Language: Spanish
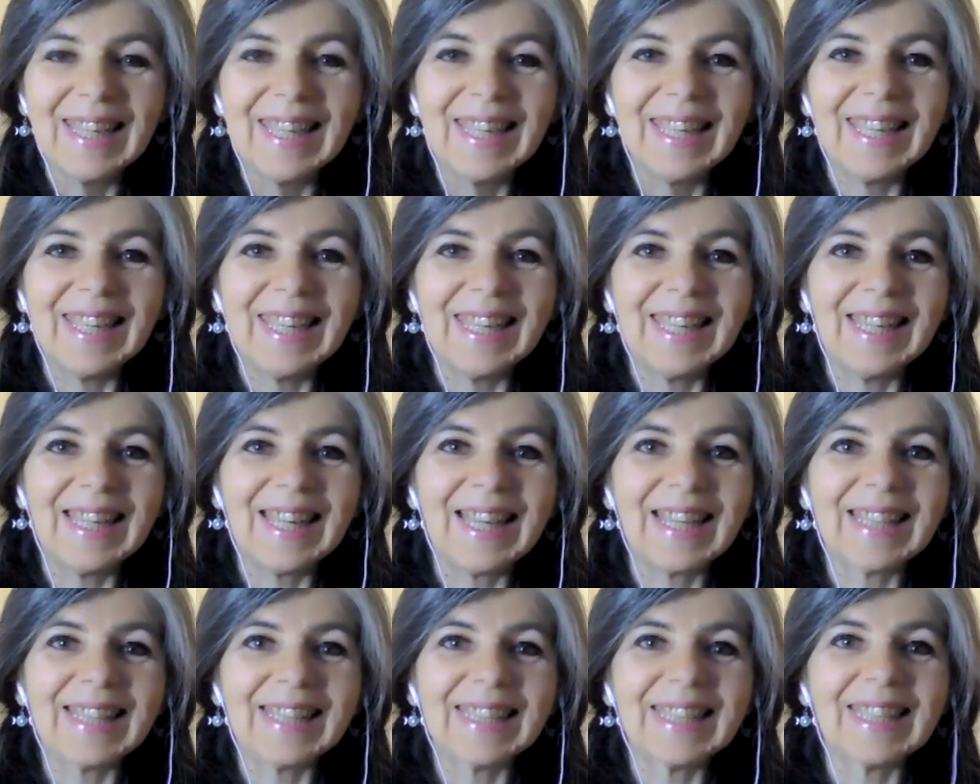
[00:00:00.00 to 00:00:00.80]
eh,
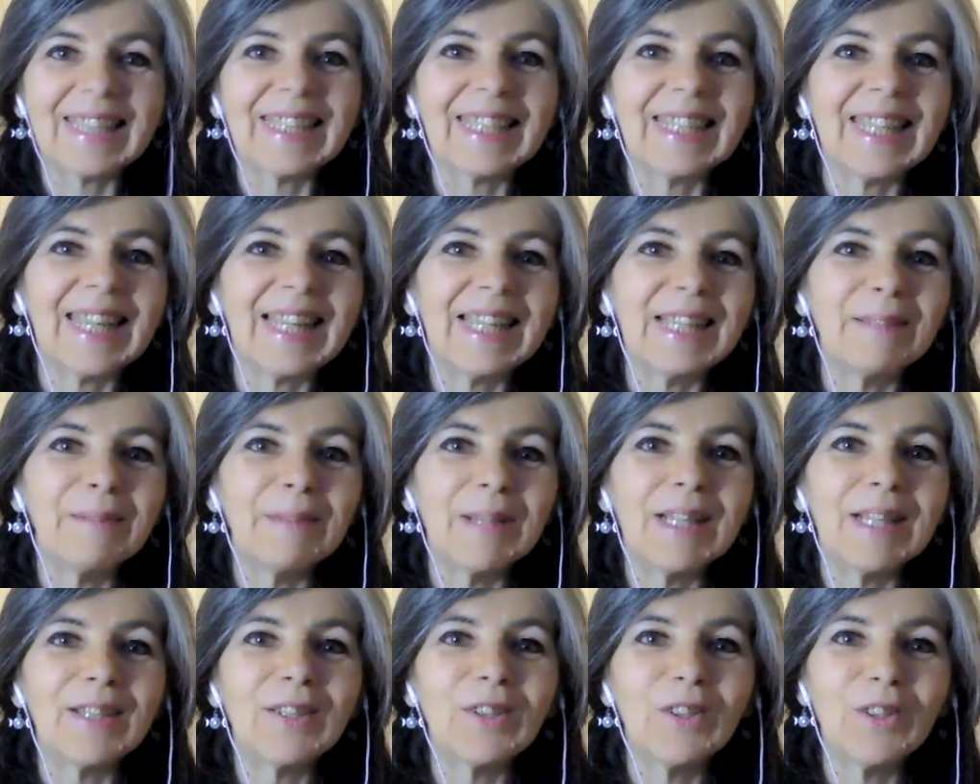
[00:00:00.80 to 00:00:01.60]
las que están en el
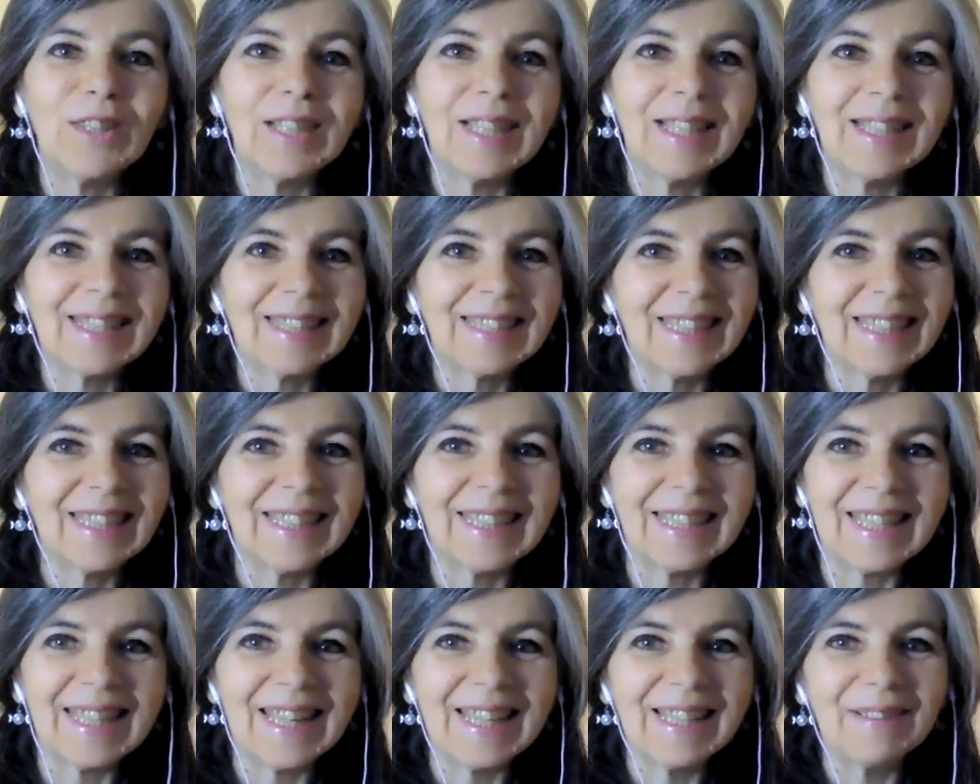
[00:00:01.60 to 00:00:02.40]
nivel 2, las que están
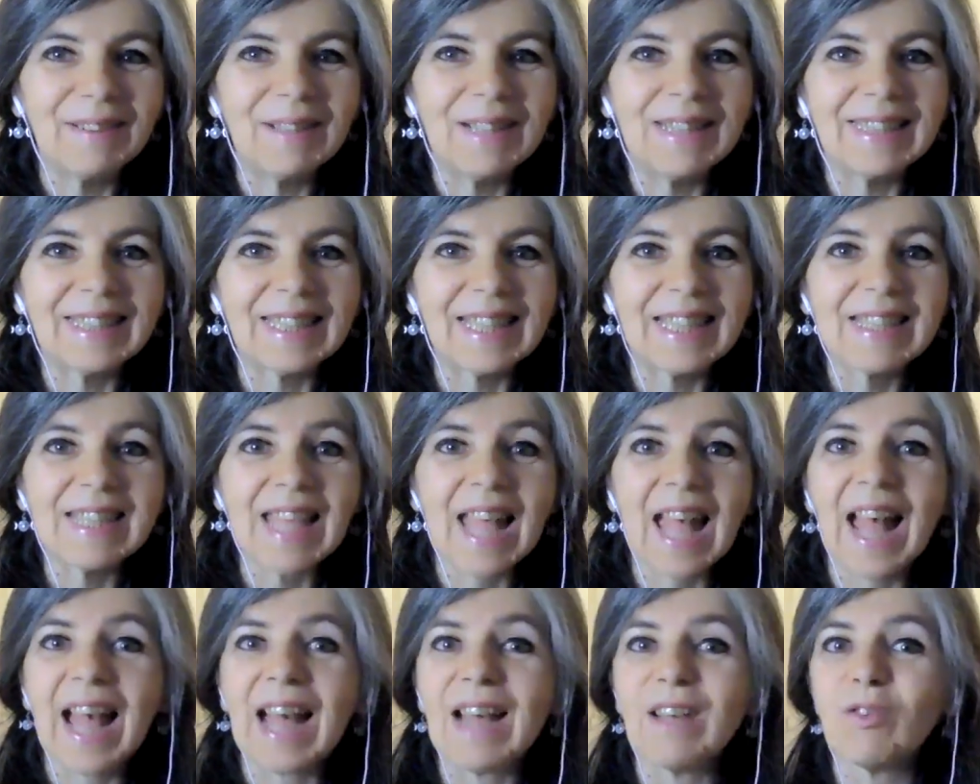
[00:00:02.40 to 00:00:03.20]
en el nivel 3,
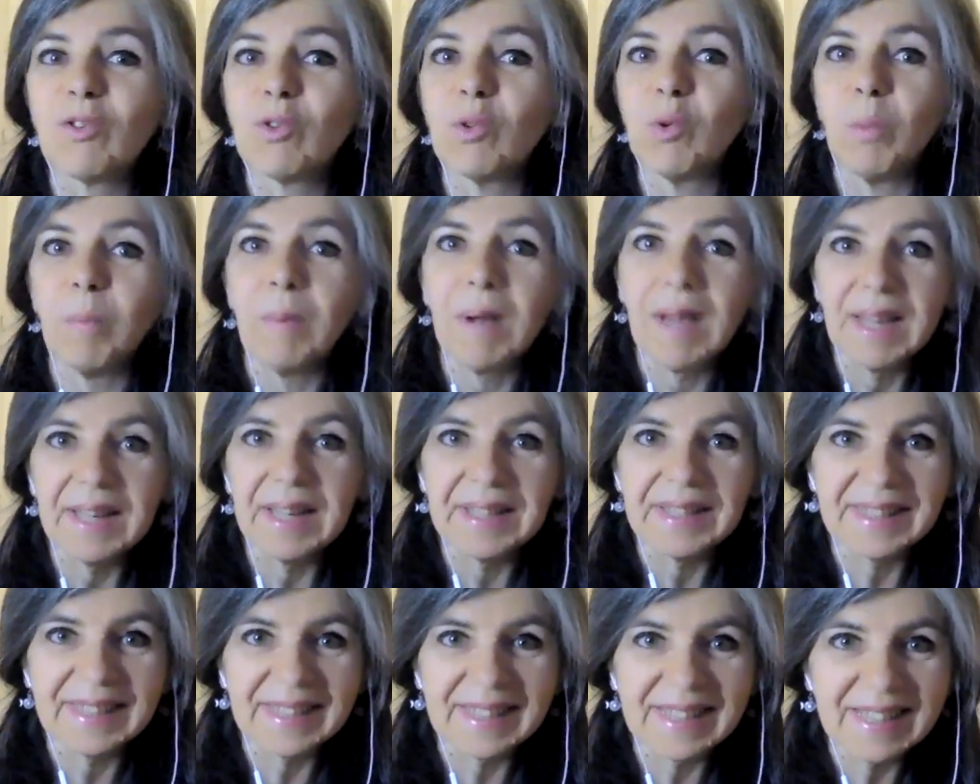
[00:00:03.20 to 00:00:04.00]
a
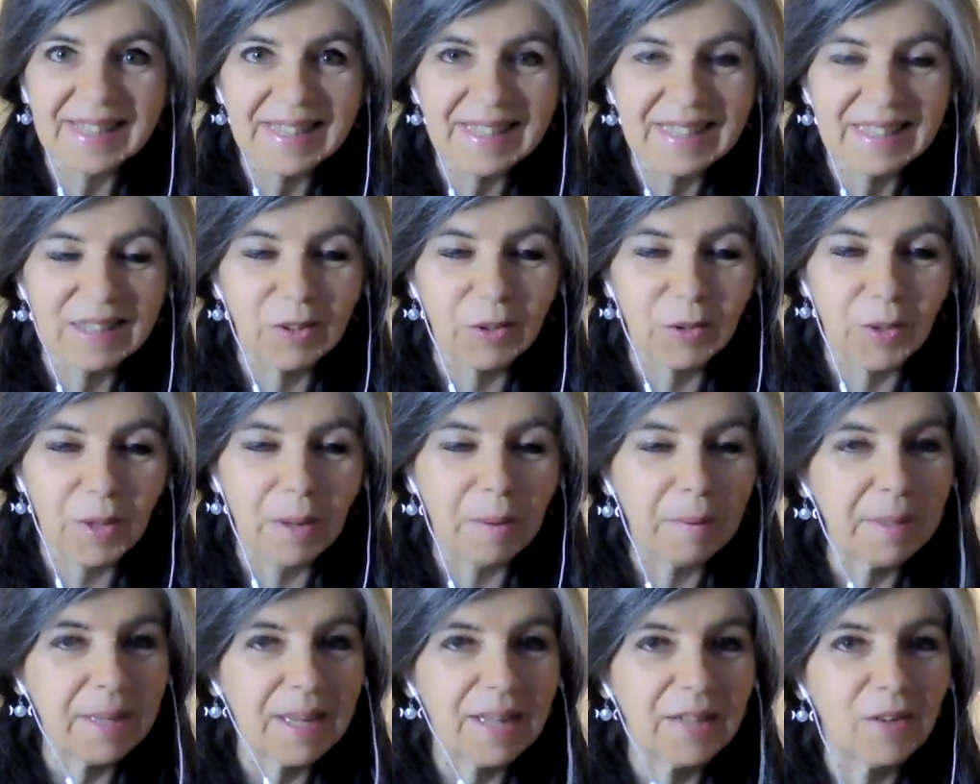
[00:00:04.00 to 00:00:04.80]
sumarte si
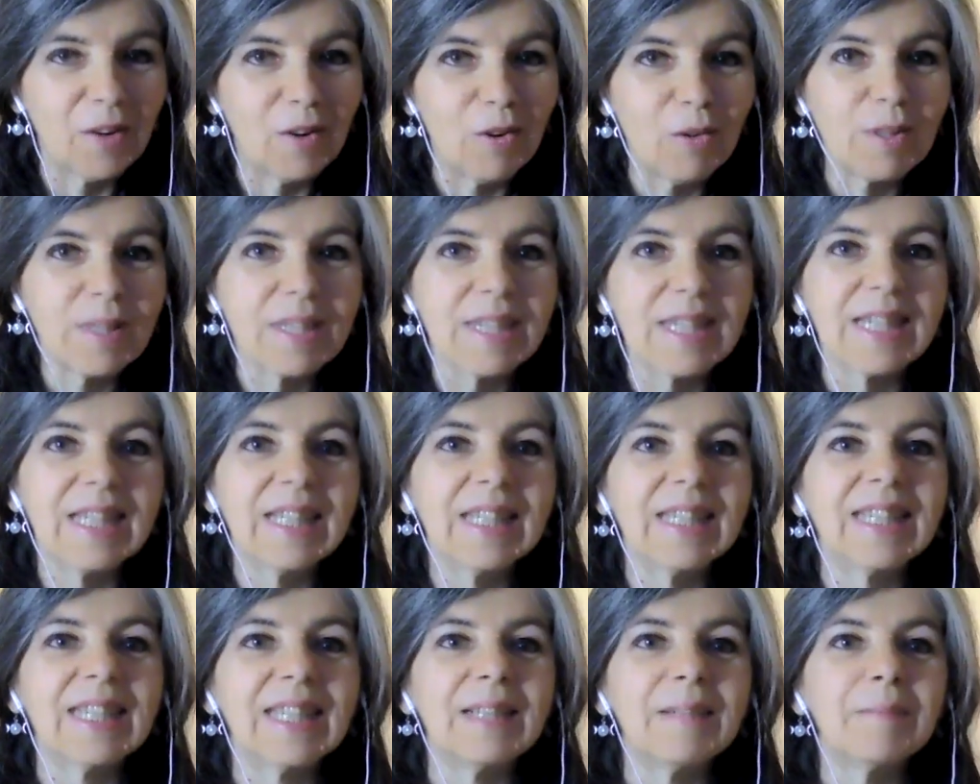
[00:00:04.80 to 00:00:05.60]
todavía no lo
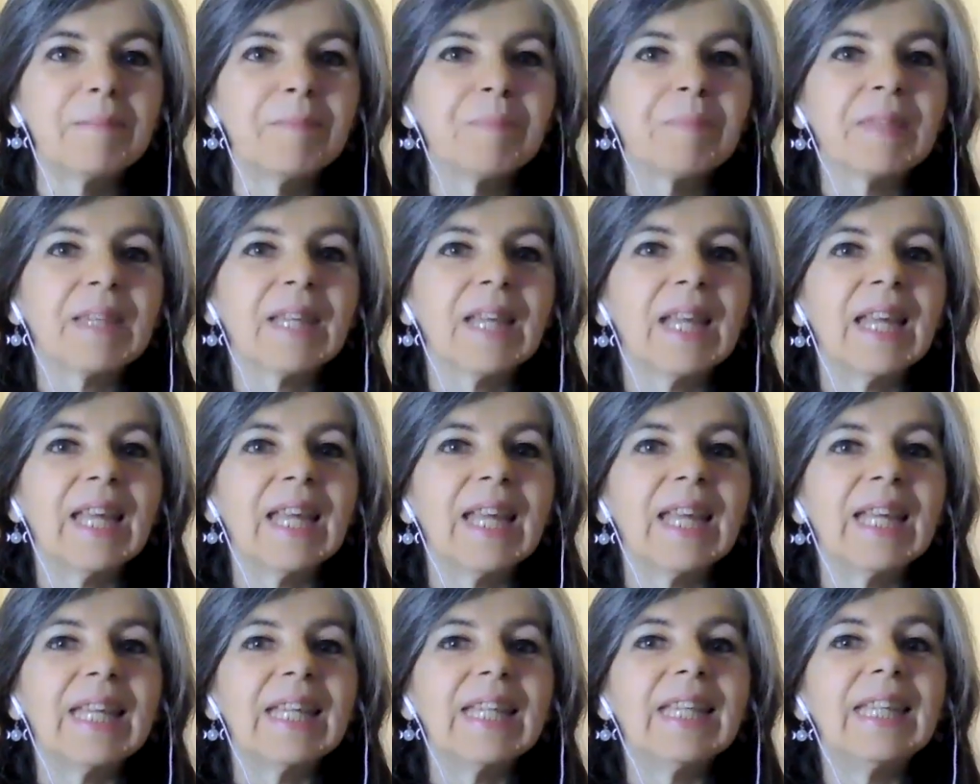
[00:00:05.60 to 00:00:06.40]
hiciste
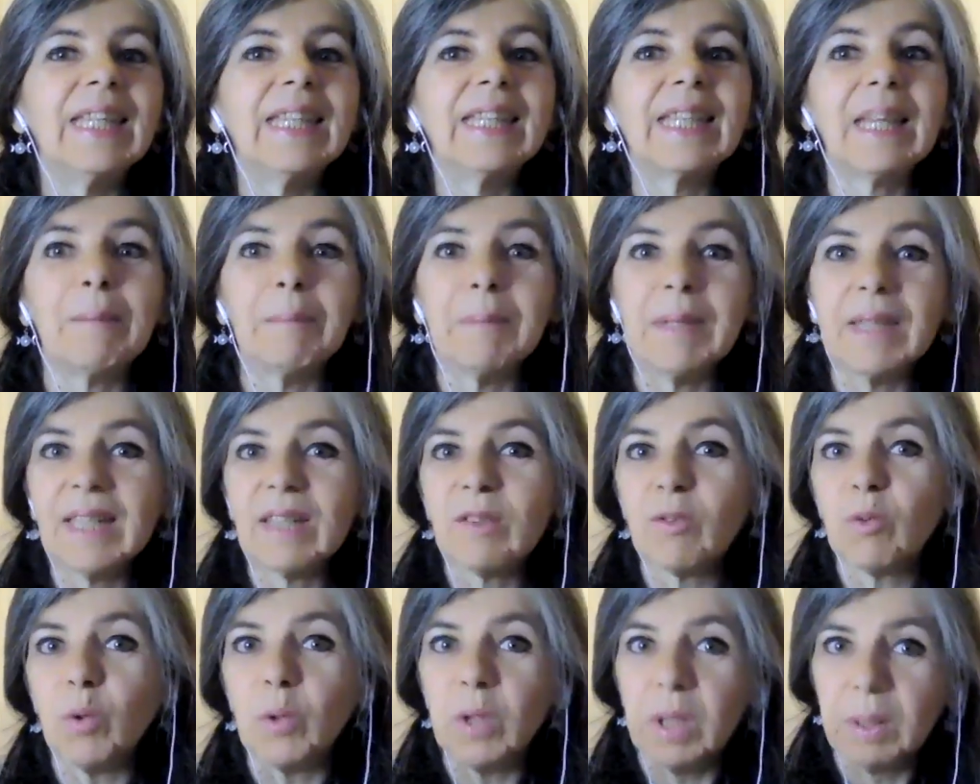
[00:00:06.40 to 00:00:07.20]
y también
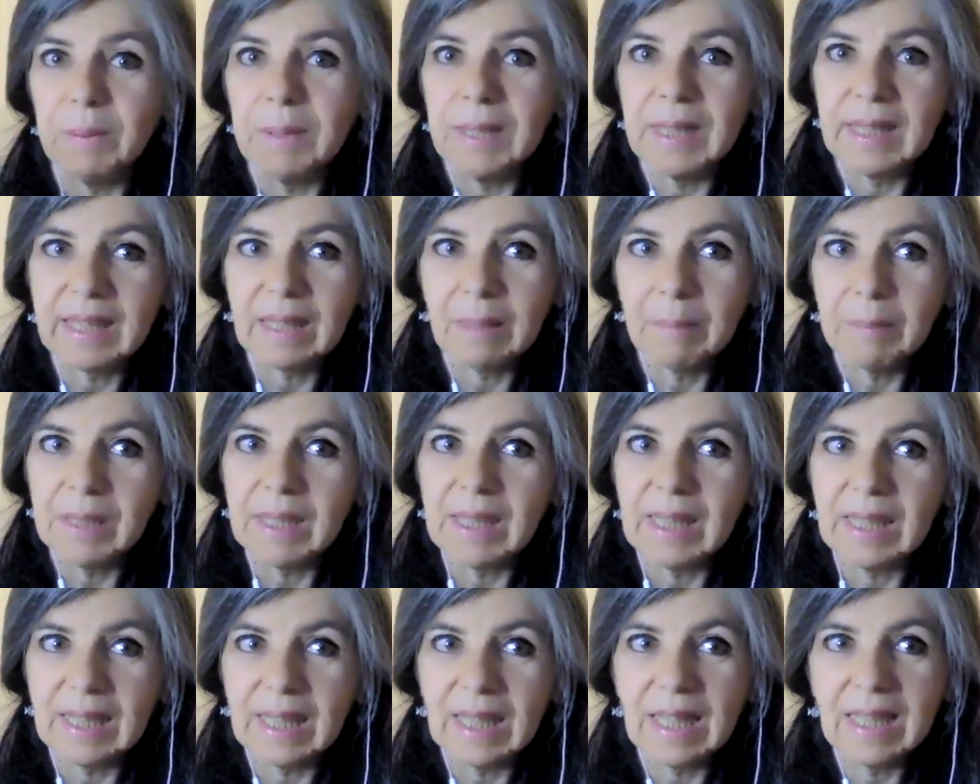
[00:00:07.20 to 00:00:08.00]
a suscribirte a mi
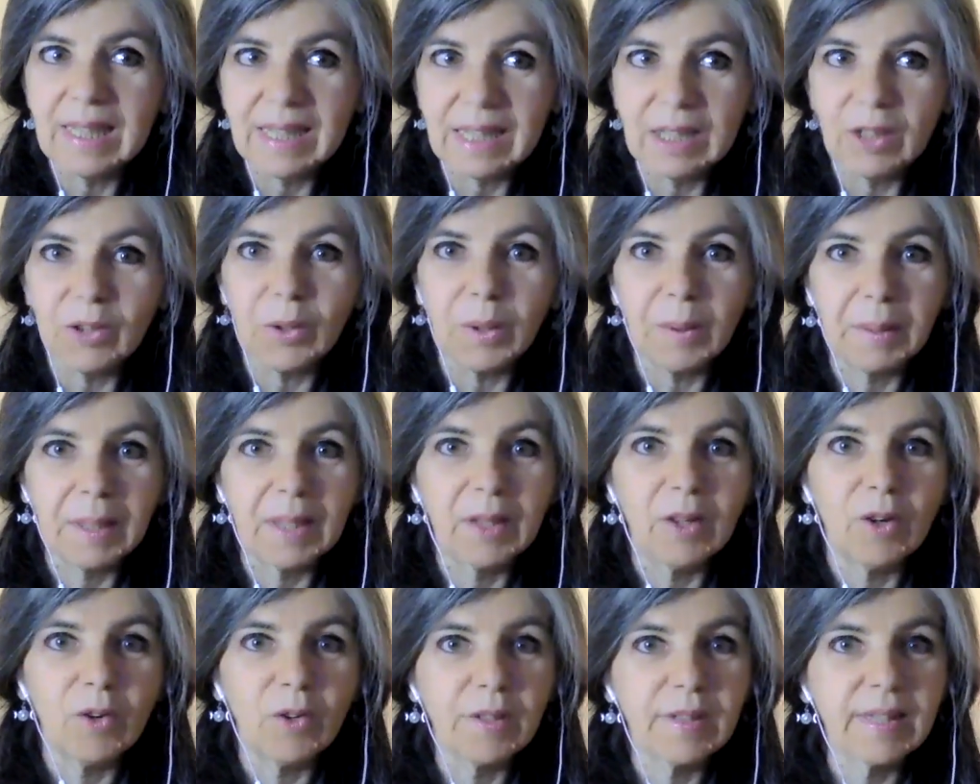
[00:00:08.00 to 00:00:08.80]
canal si
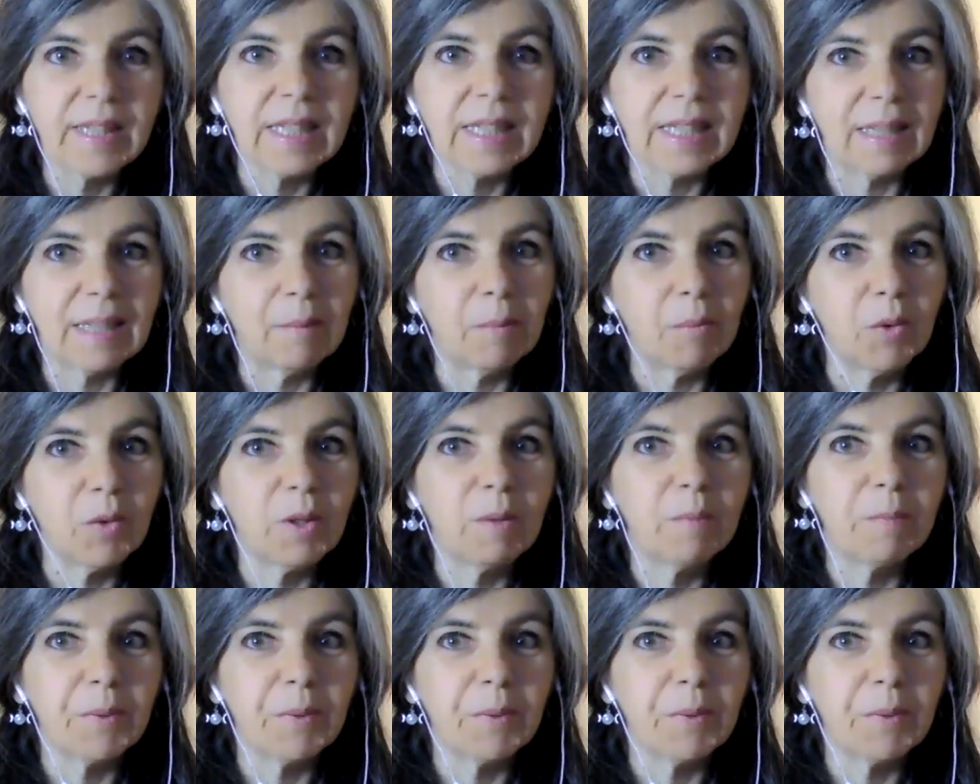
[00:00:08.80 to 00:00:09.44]
todavía no lo hiciste. Es muy